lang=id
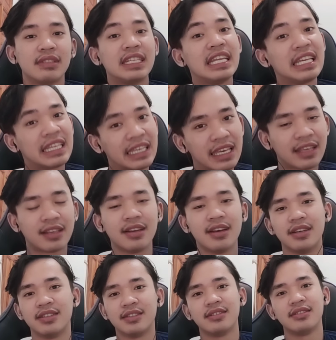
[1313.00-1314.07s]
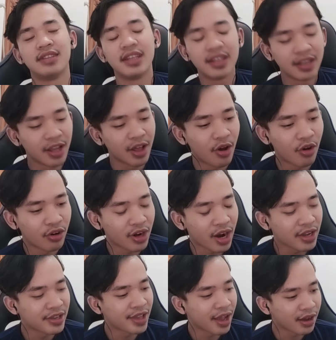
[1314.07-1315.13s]
dikik guys jadilah
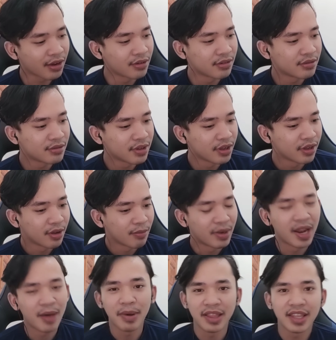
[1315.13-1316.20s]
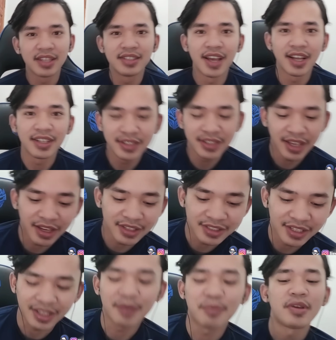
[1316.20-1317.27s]
orang yang menepatin janji ya guys
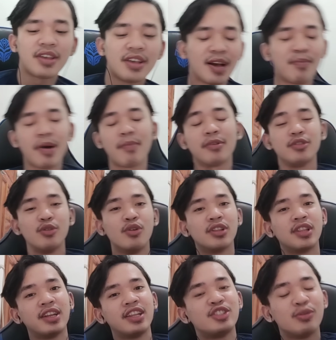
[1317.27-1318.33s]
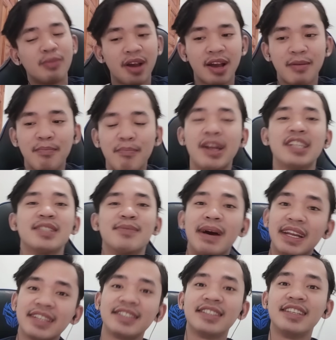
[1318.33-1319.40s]
ya tapi nggak apa-apa sih gue tadi cuma
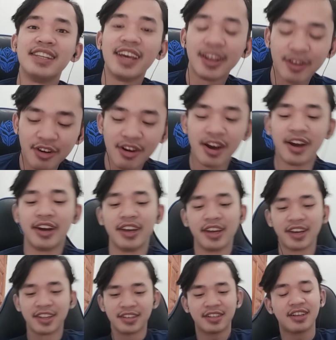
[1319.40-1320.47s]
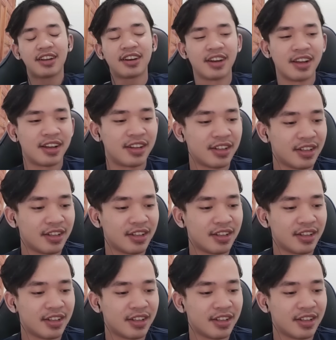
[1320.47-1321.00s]
manes-manesin dia doang ya kan karena